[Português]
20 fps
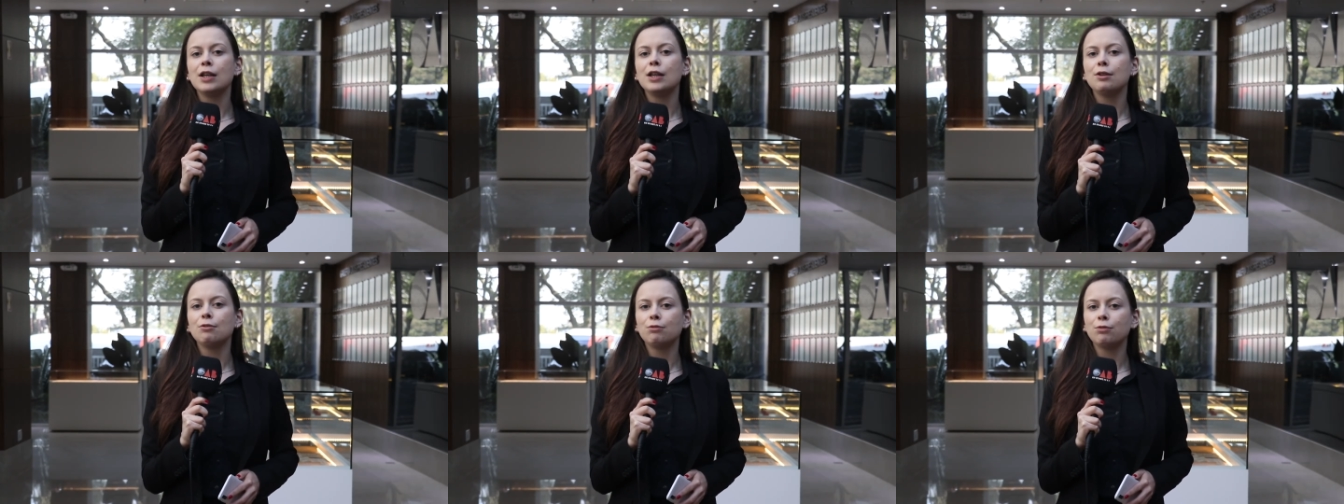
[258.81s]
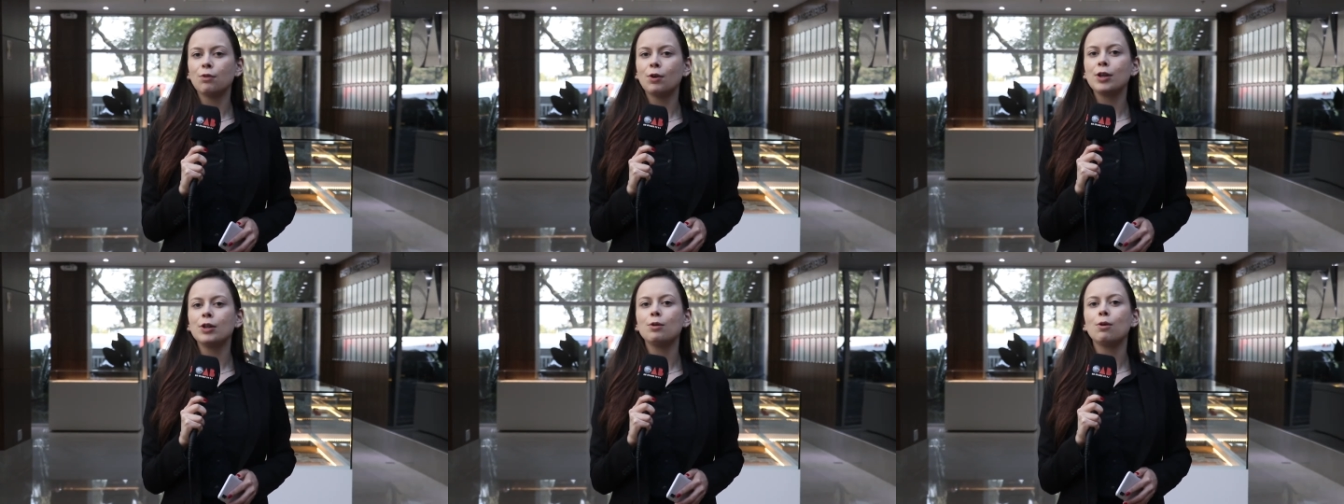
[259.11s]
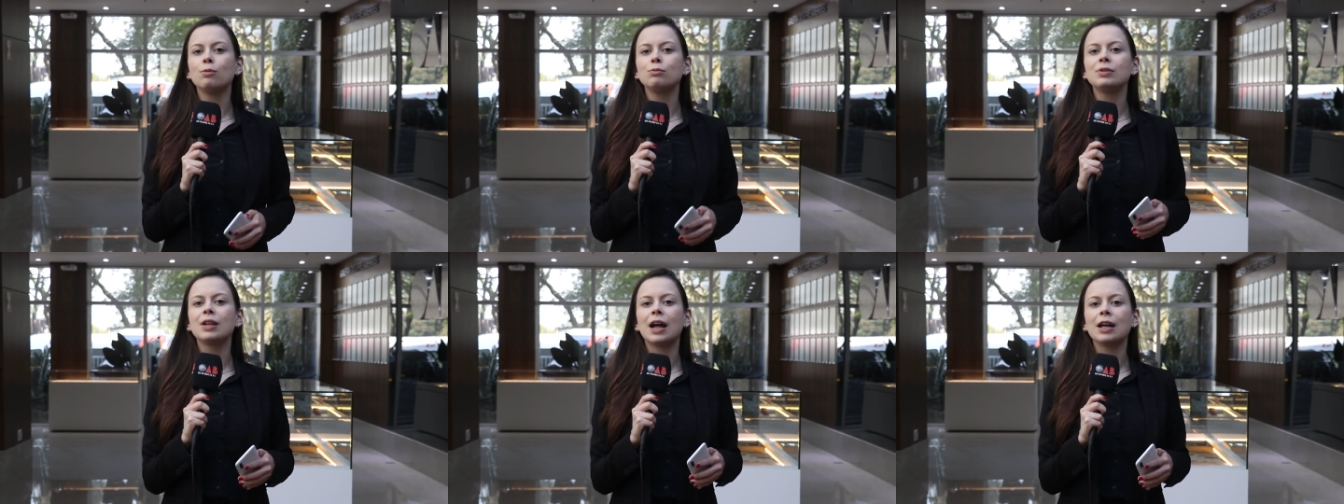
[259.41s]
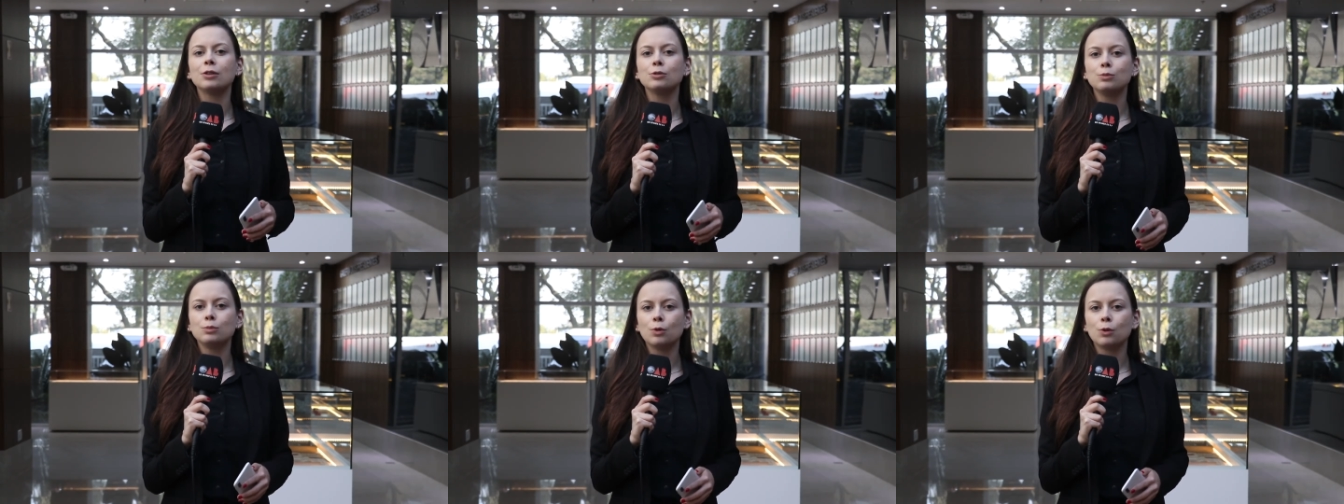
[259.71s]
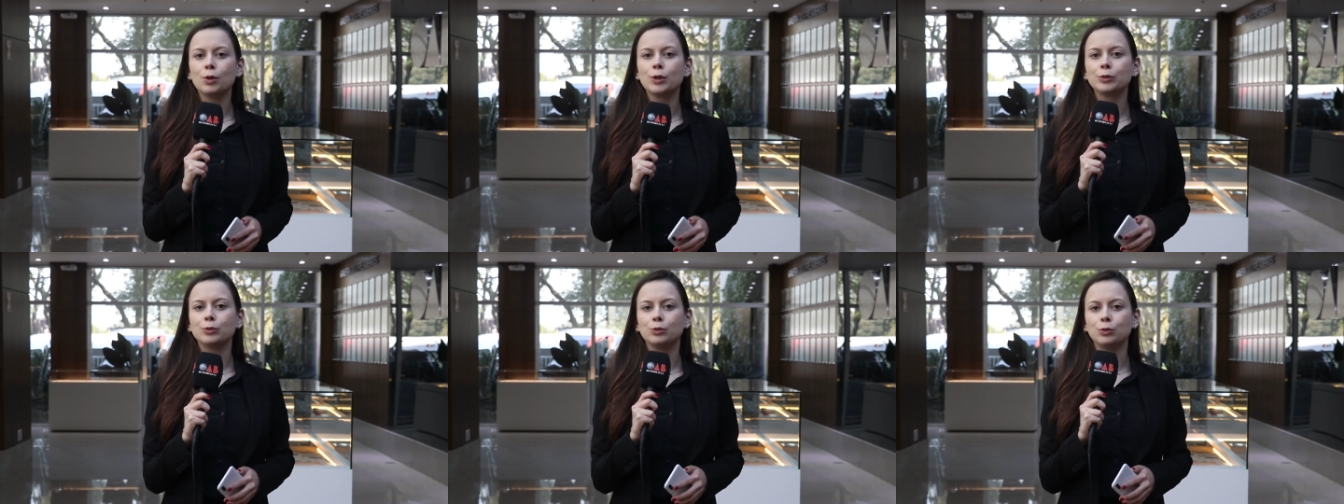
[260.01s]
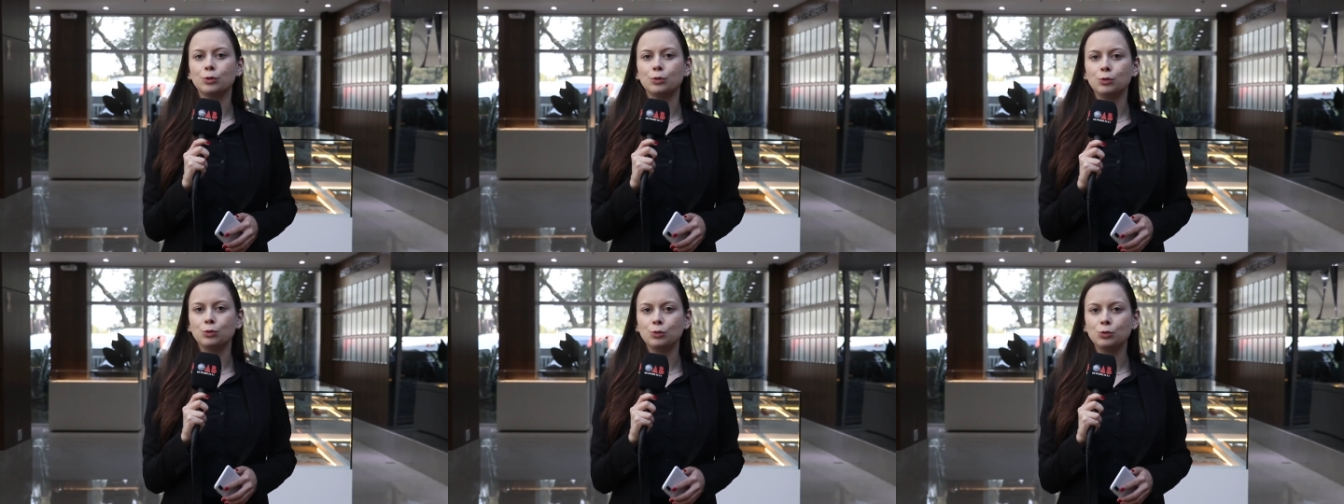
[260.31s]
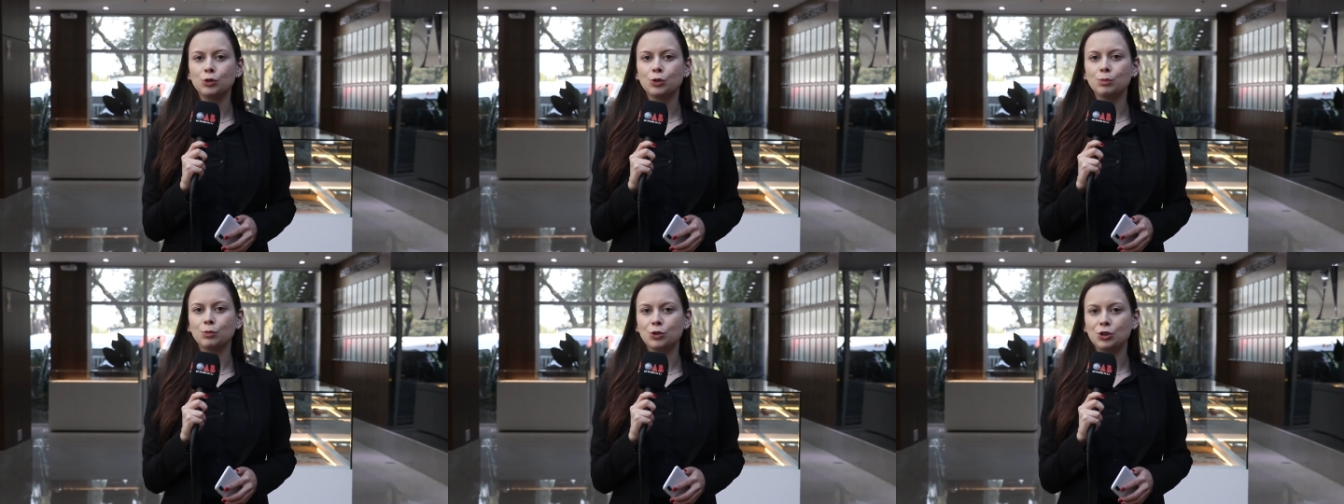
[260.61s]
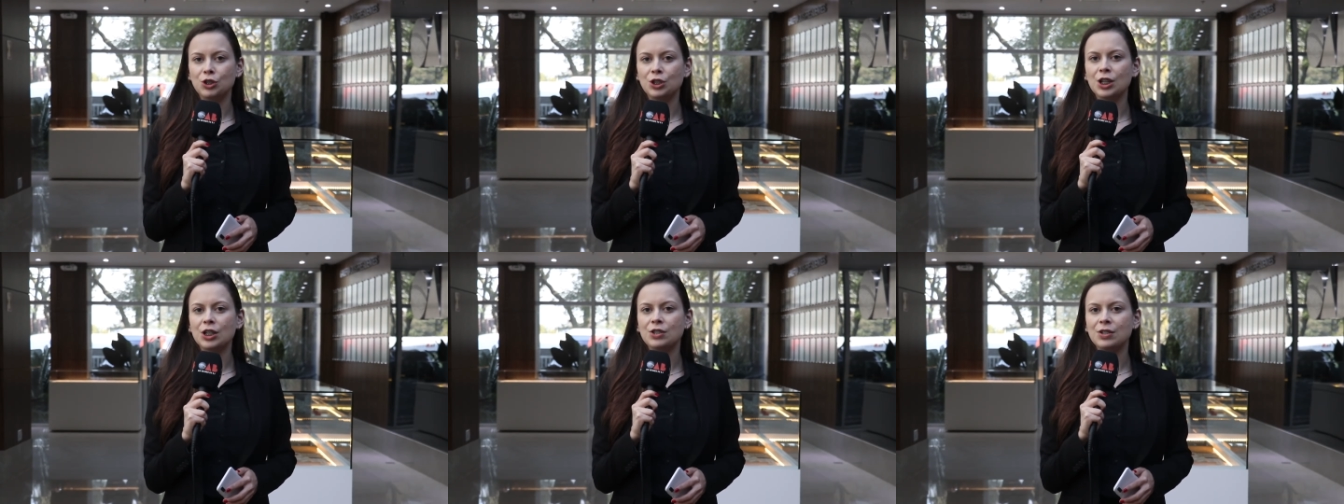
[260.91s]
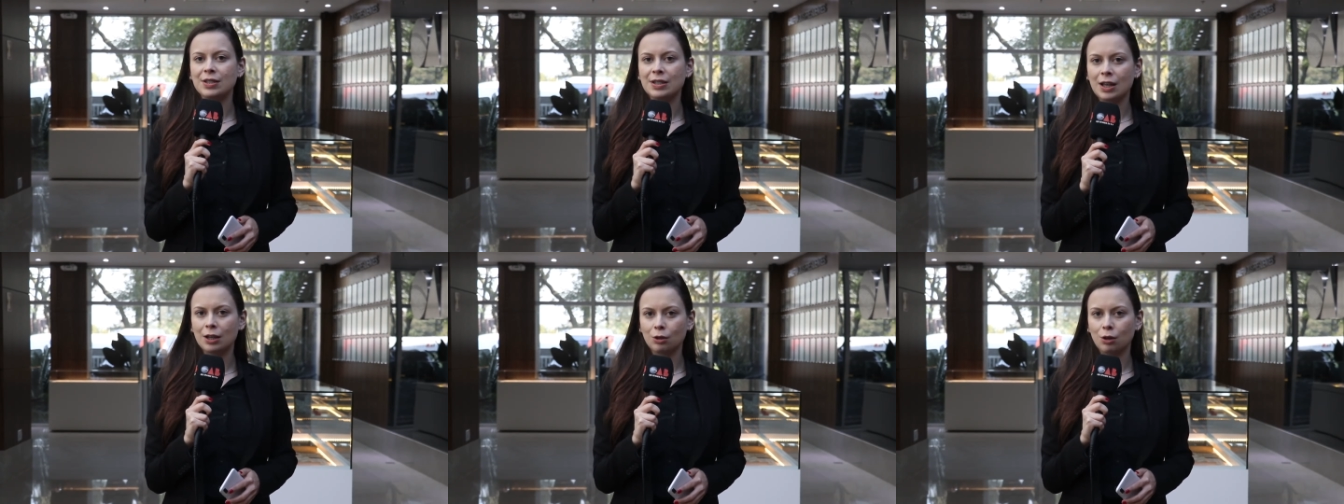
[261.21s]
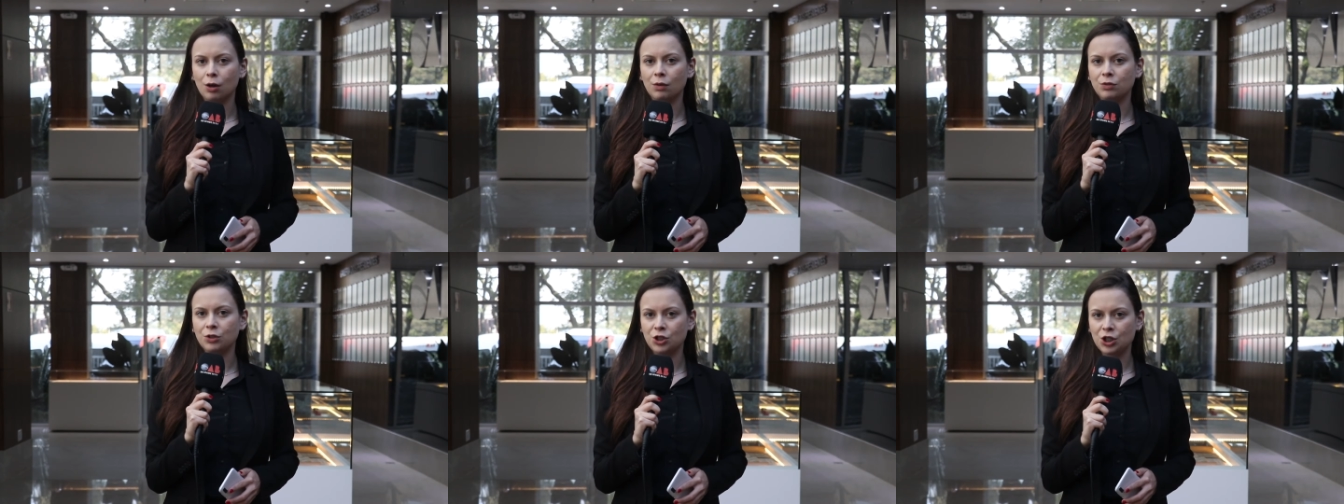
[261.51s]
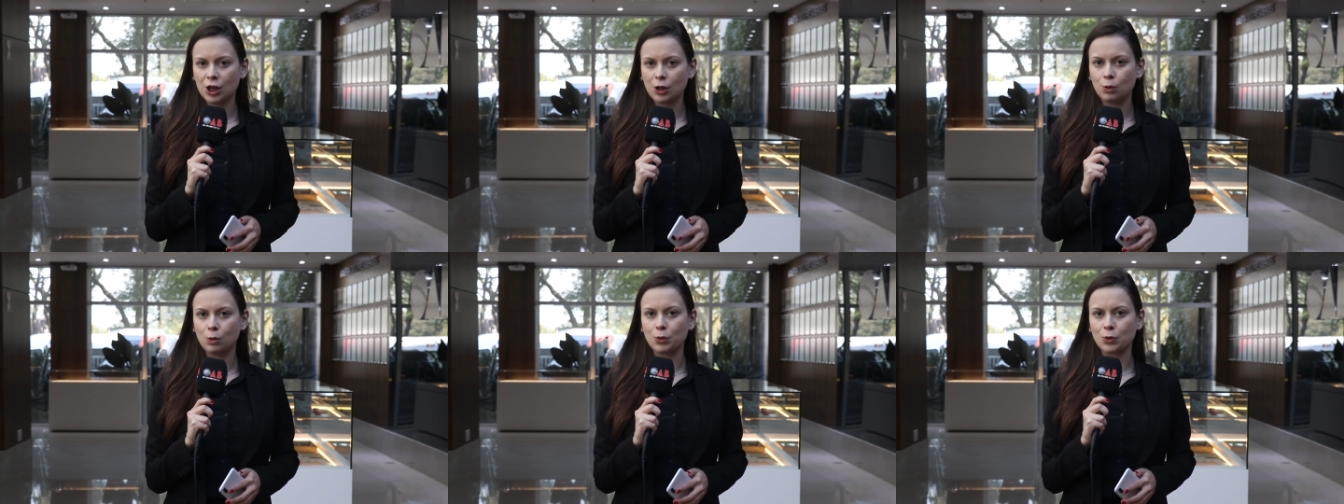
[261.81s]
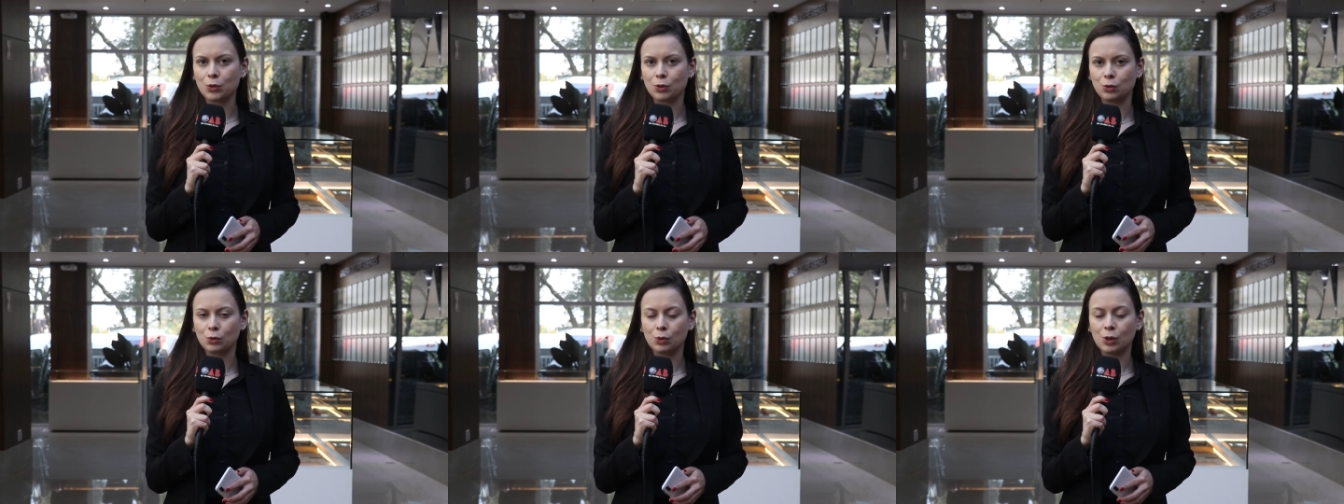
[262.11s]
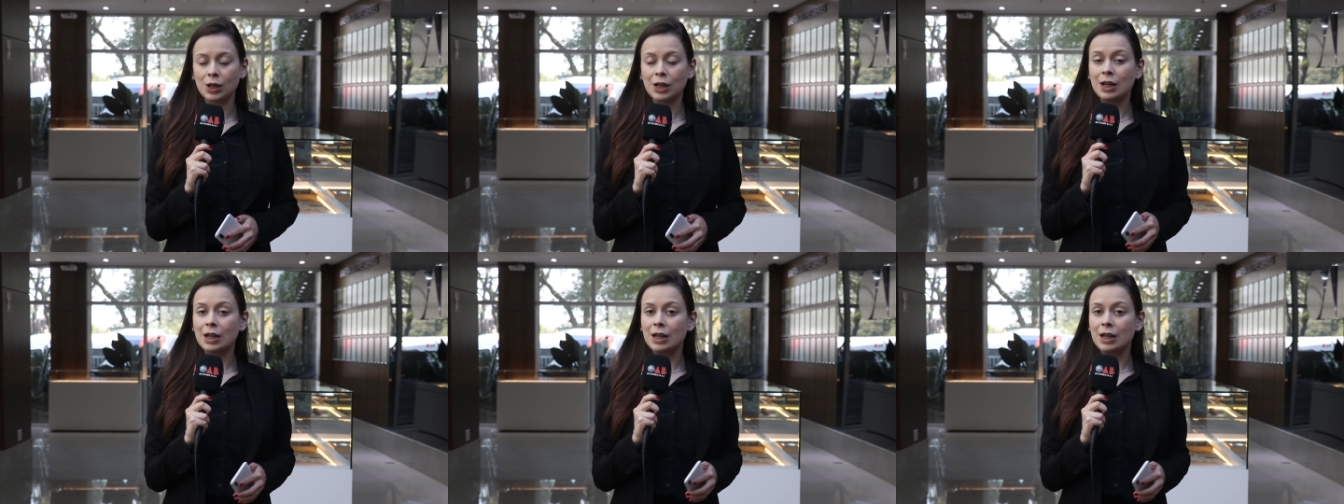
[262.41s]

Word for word: e foi encontrado morto no último dia 19 de agosto.